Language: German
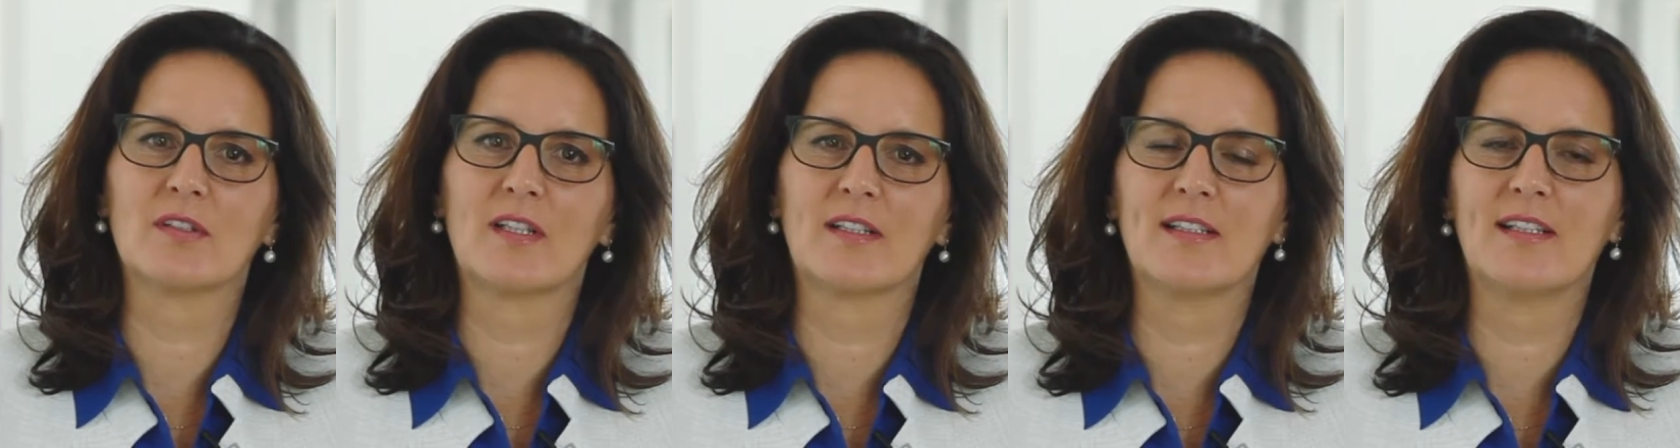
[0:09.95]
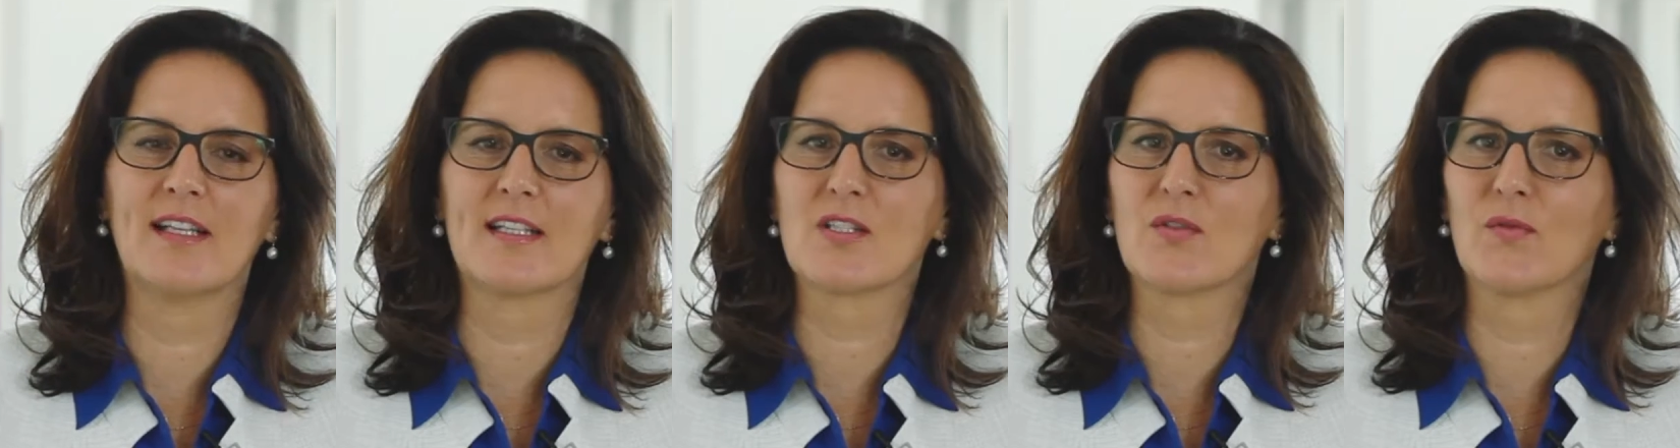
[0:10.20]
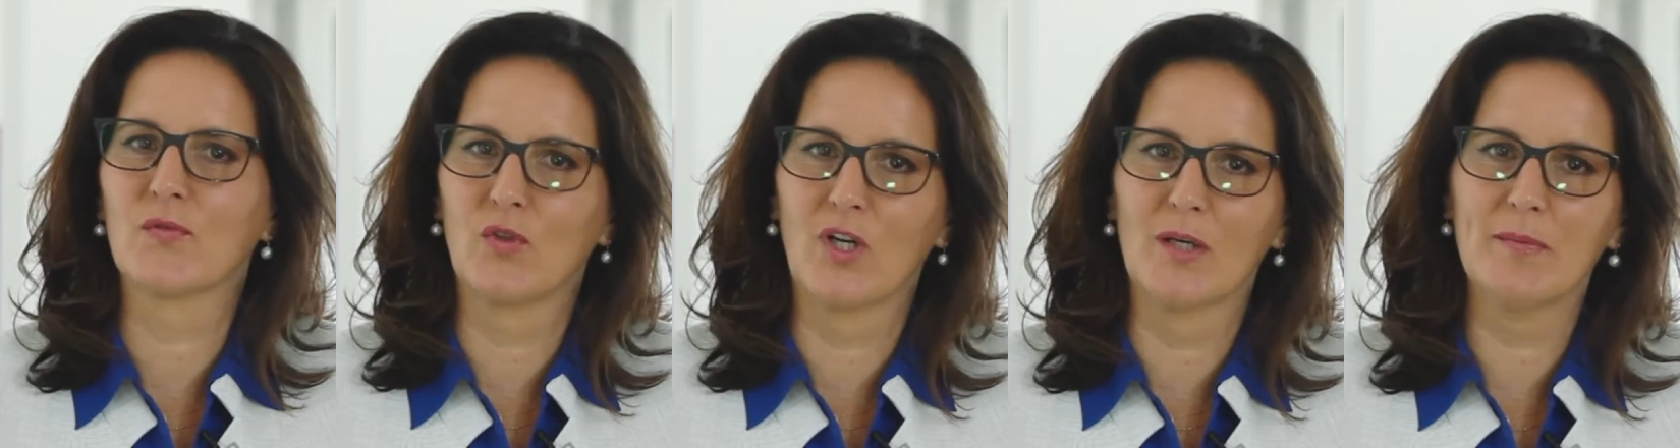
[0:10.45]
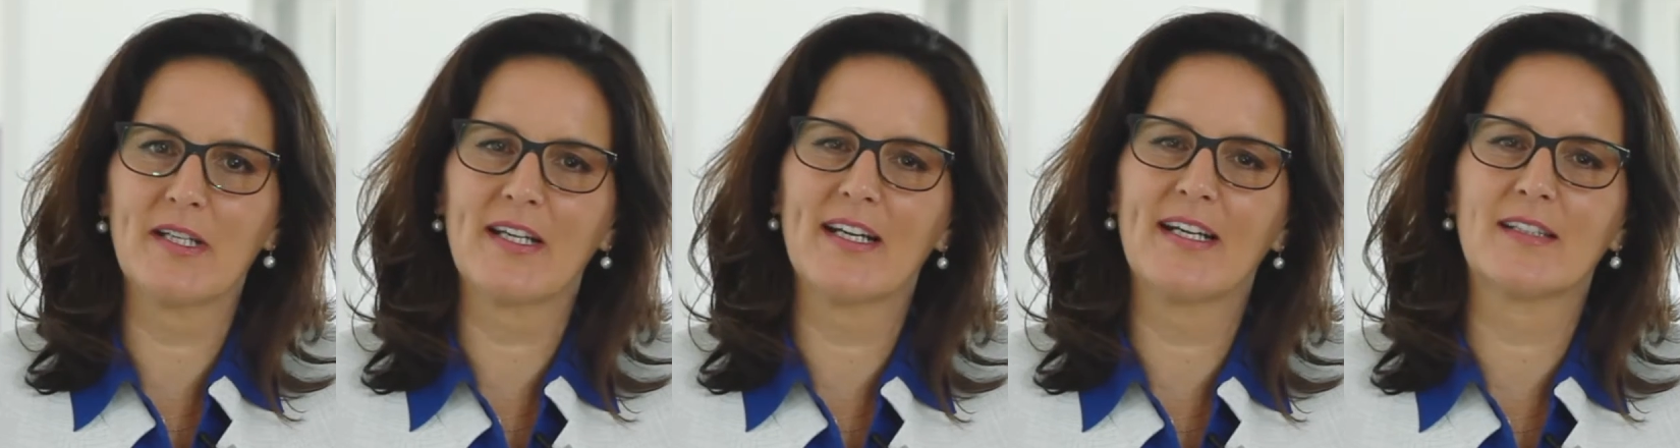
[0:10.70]
an die letzten
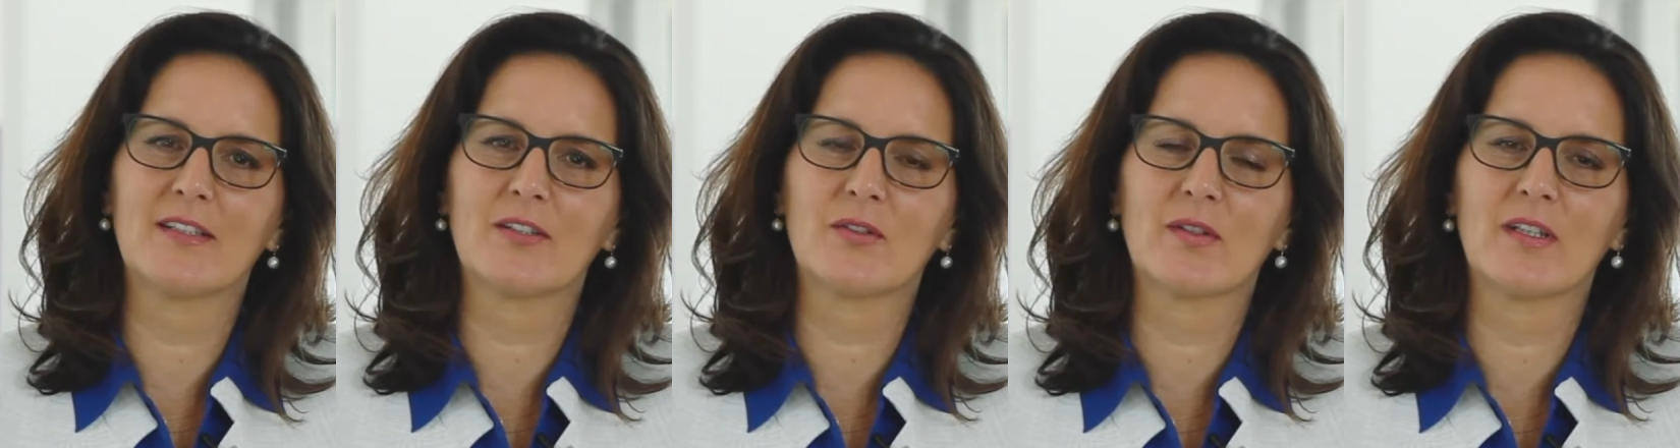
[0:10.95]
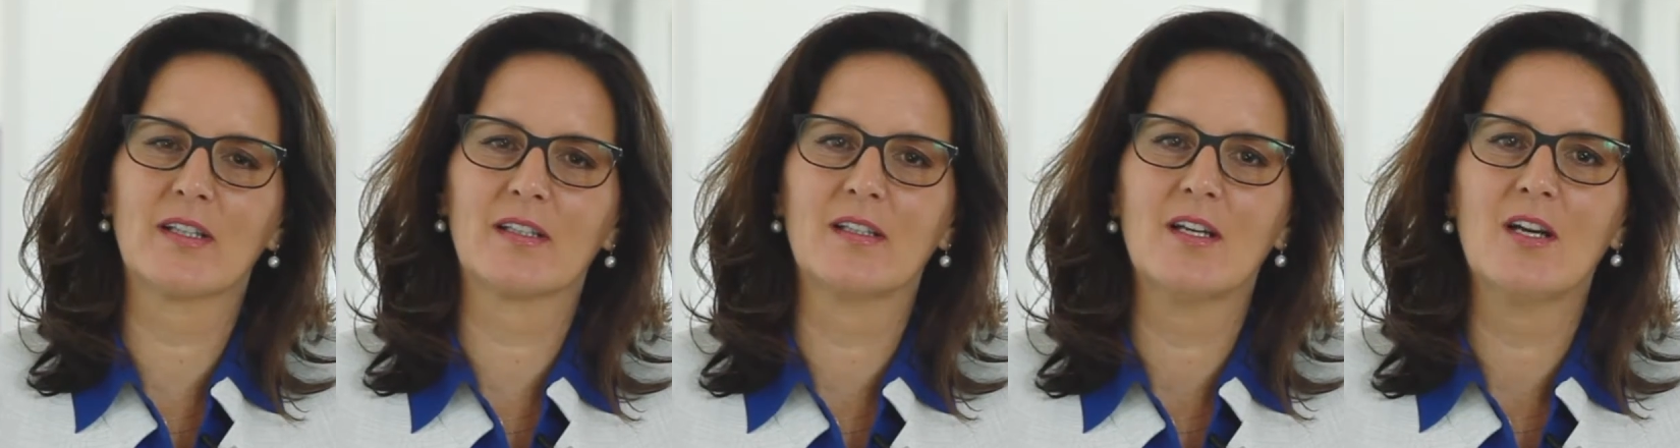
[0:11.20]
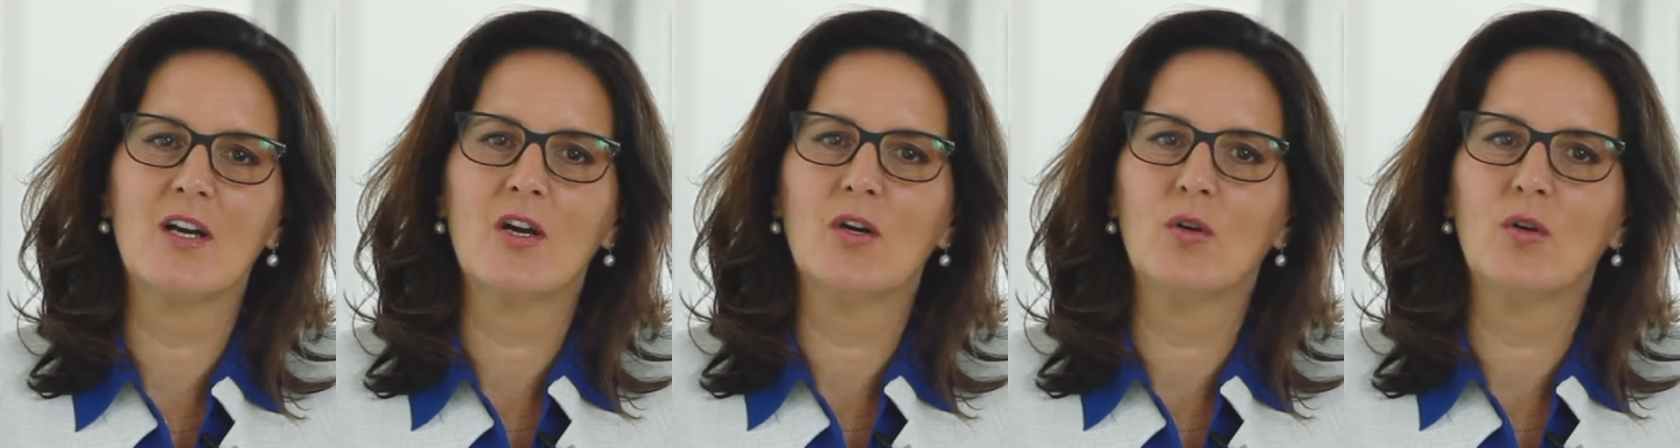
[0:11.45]
Vorbereitungen